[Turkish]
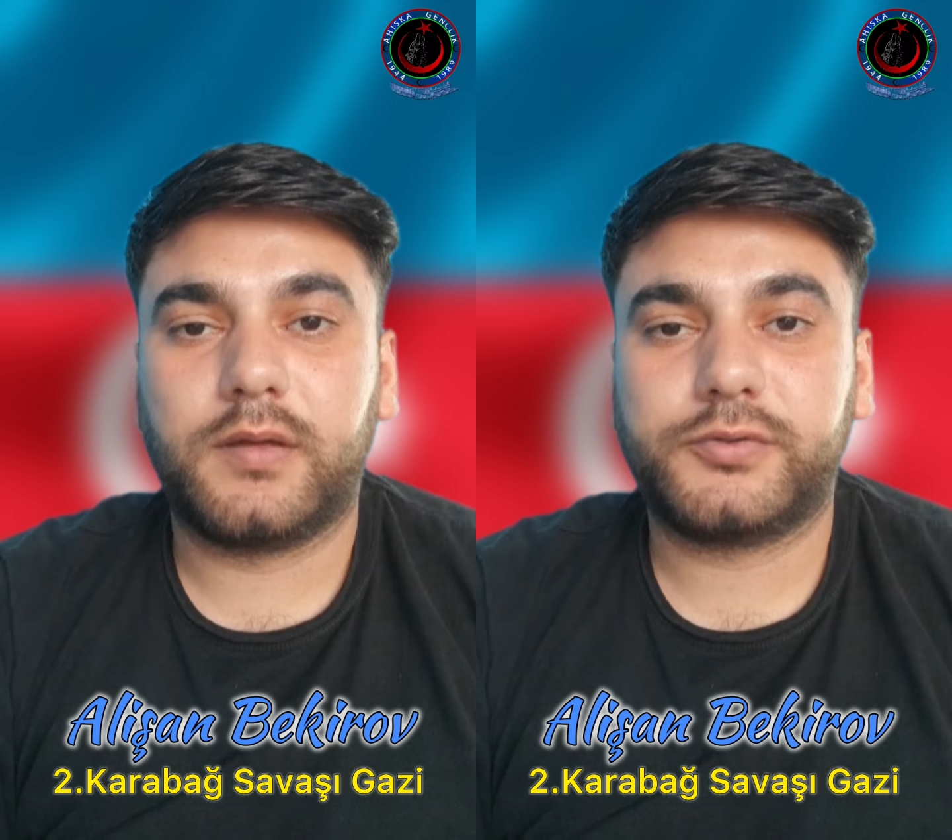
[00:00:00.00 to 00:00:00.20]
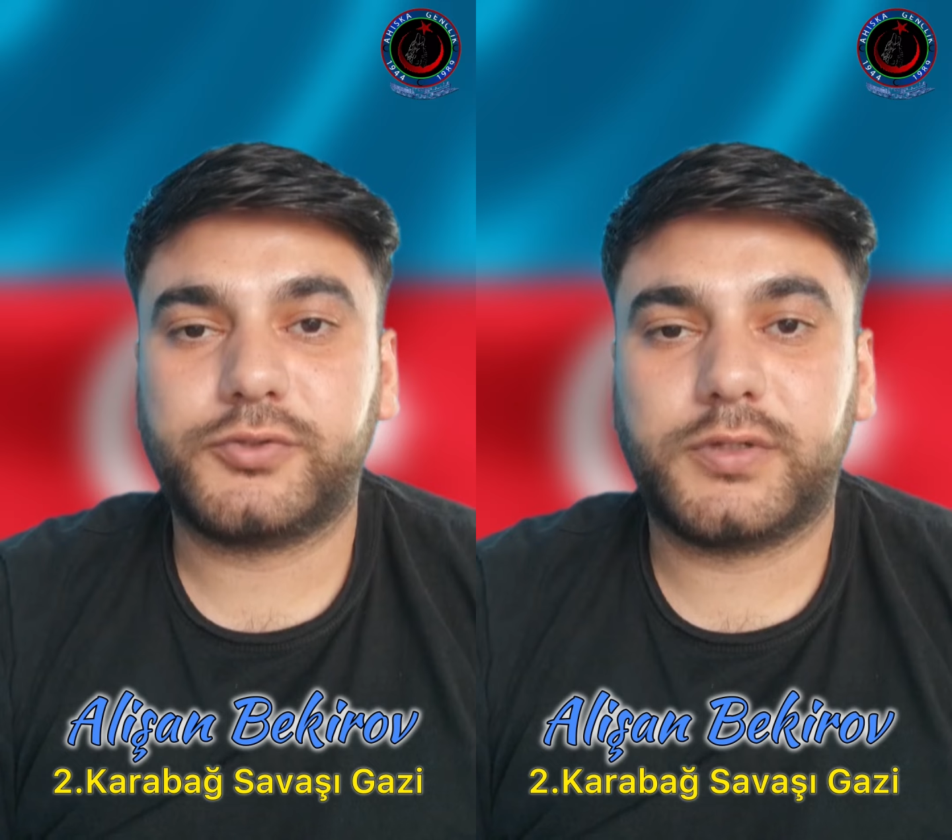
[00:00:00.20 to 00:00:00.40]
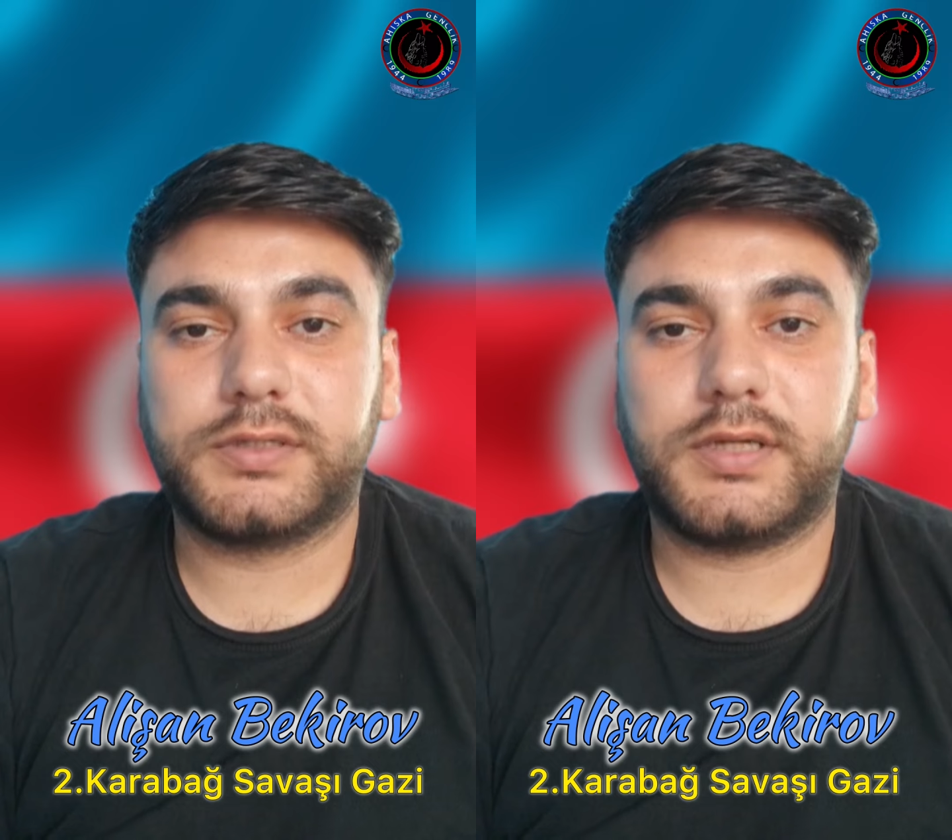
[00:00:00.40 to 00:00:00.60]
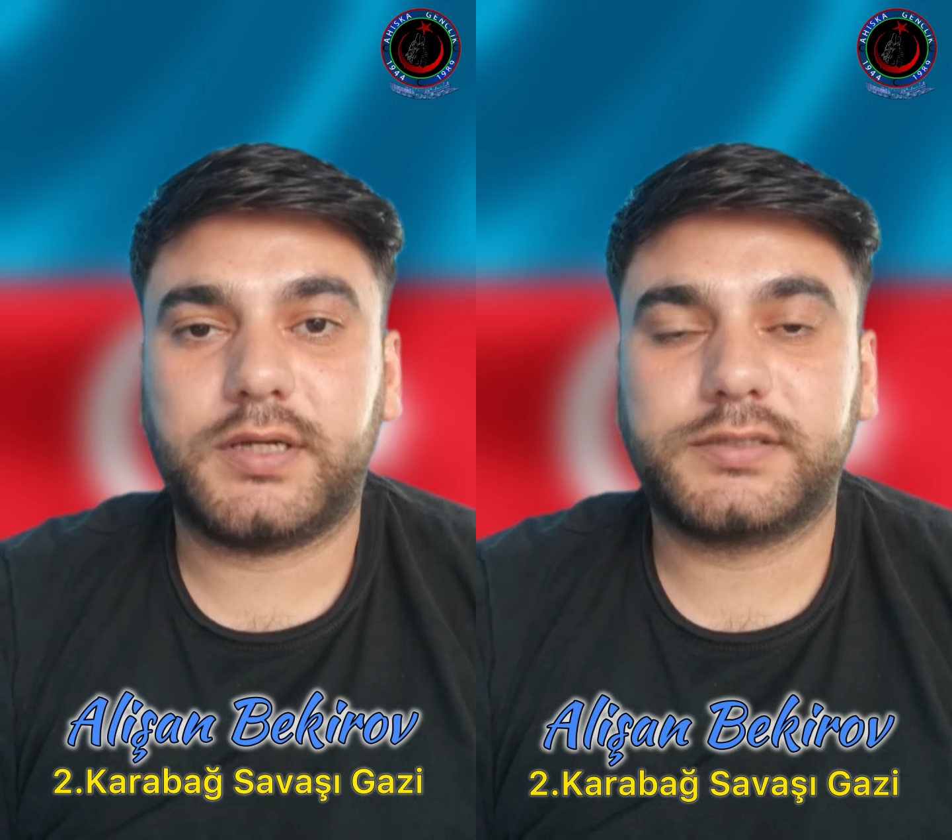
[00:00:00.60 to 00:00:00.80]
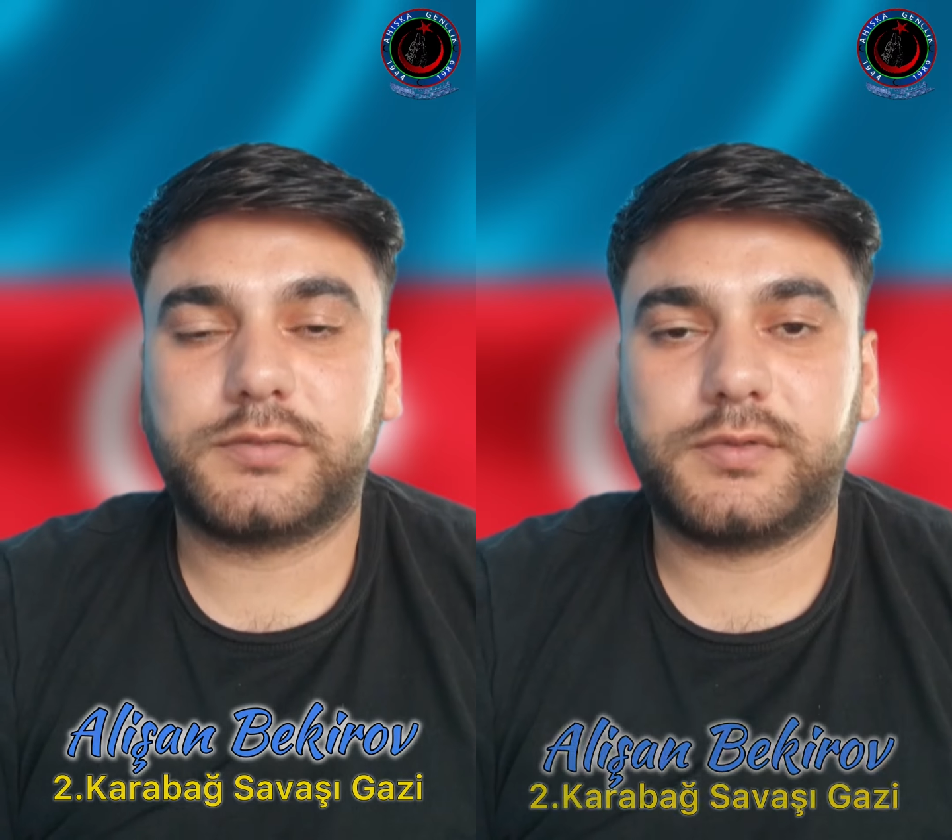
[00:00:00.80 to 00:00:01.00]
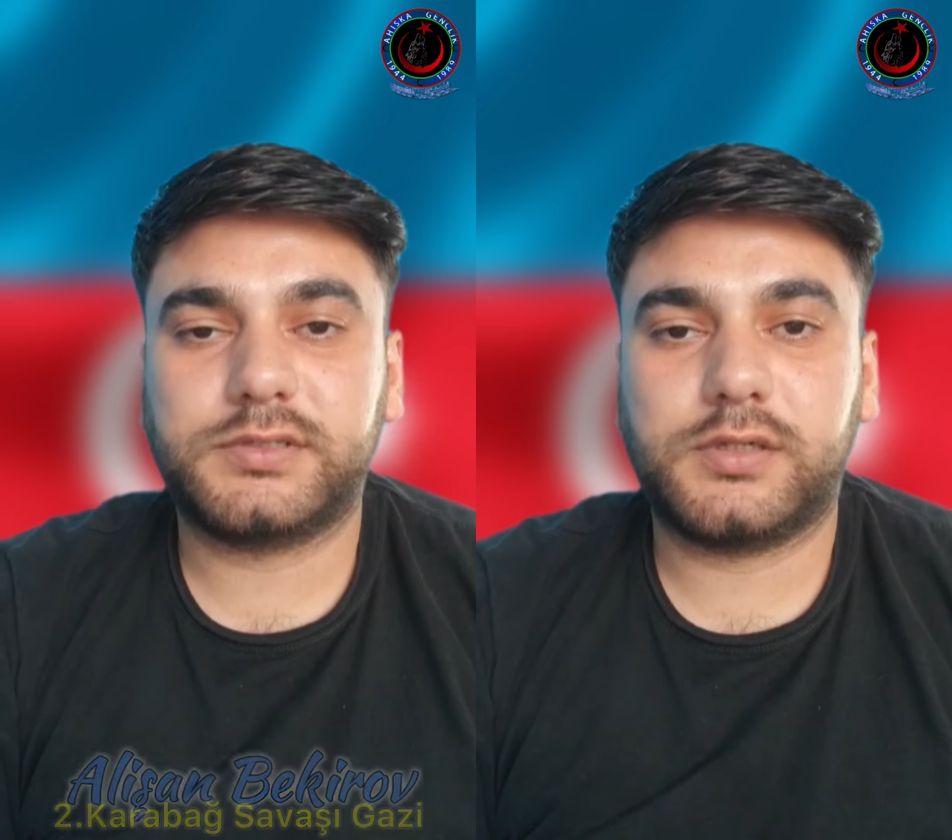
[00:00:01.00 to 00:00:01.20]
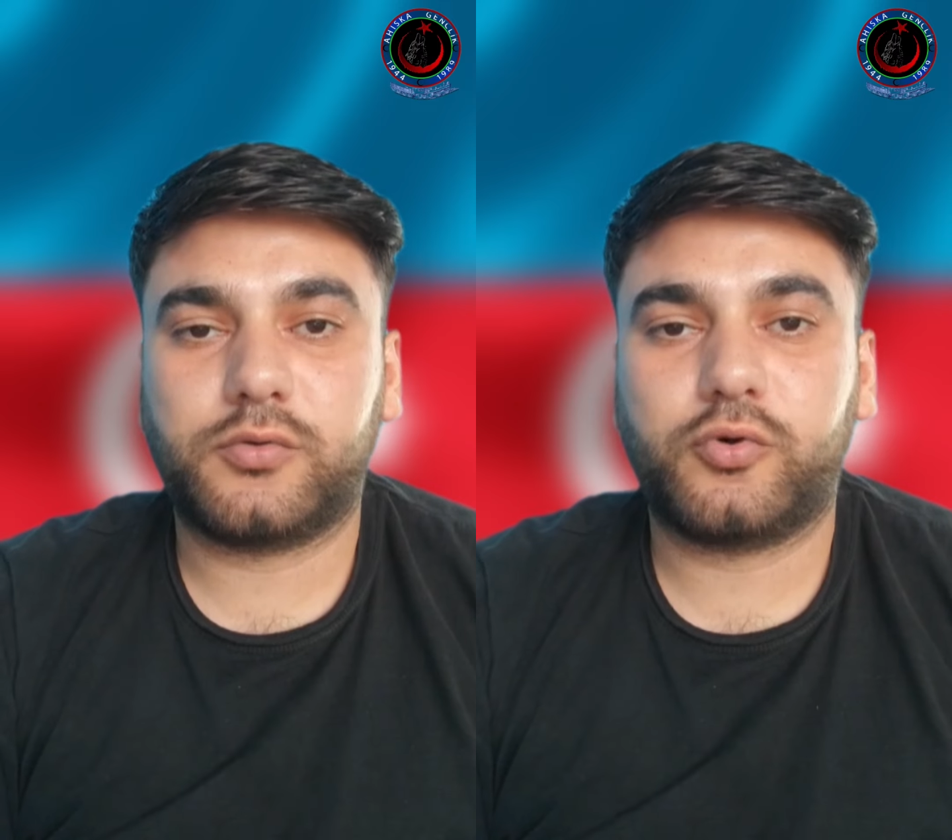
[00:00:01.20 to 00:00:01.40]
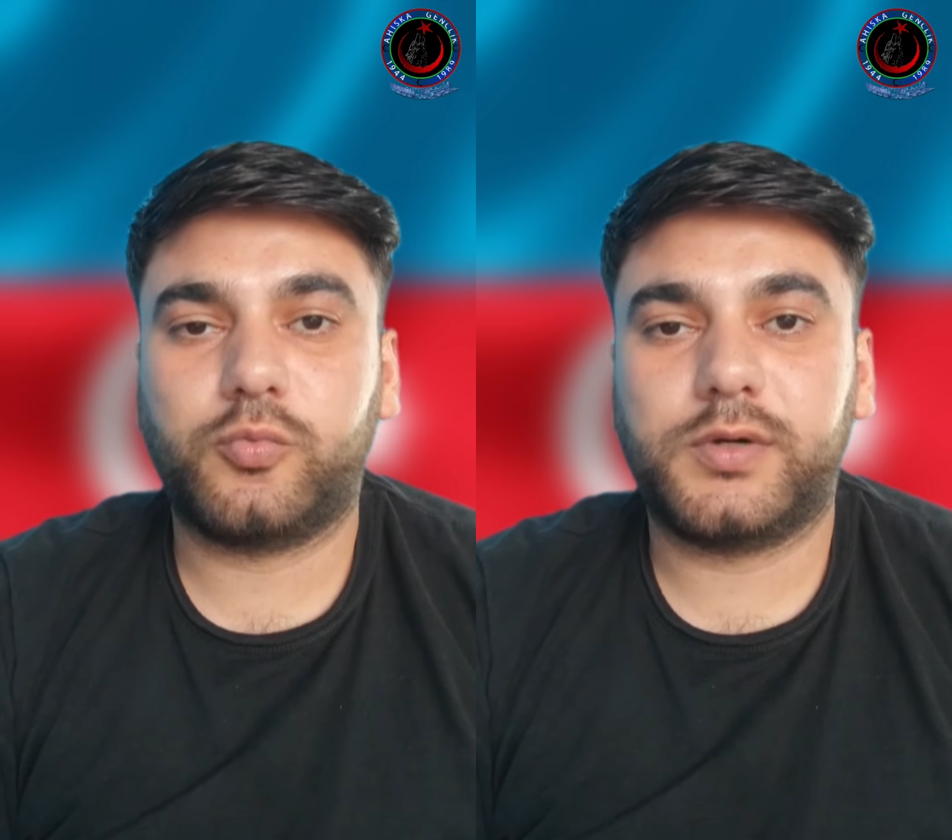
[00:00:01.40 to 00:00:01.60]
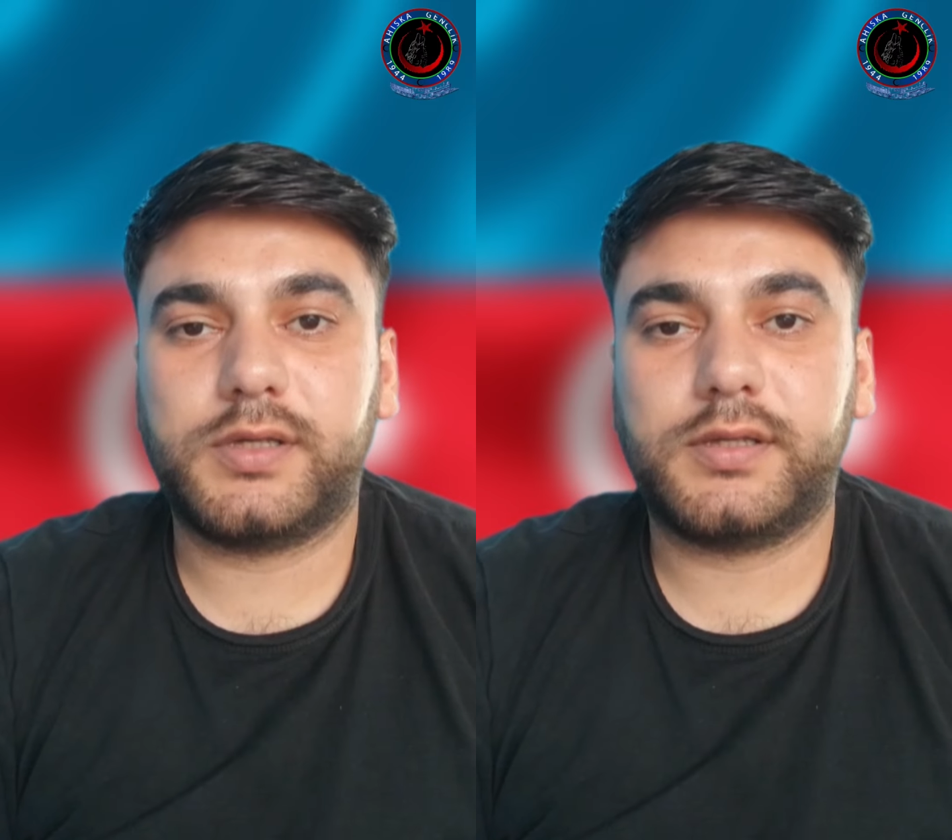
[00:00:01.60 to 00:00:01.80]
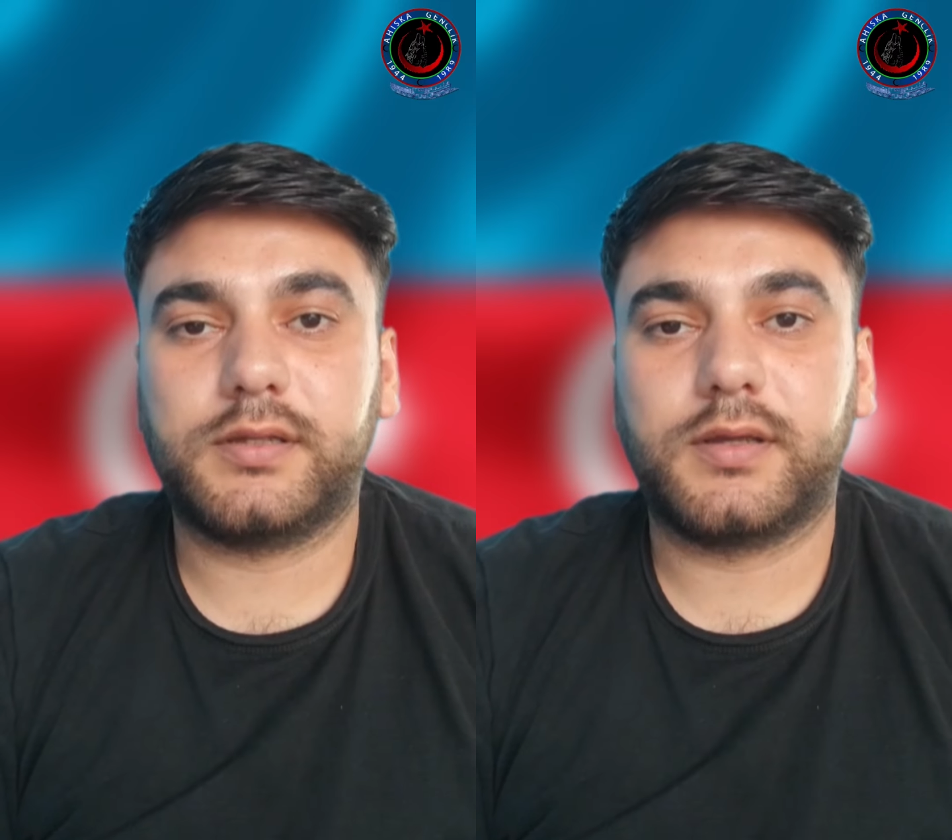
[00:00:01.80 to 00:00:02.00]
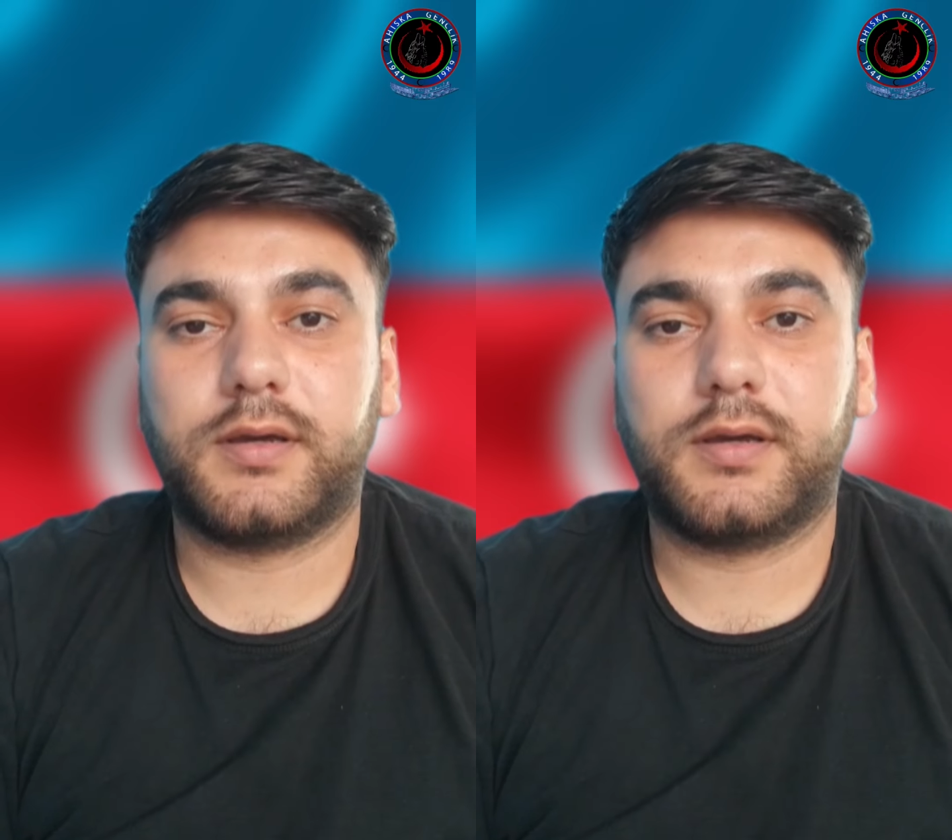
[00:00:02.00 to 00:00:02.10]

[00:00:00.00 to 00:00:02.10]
Şu anda Azərbaycan Quba il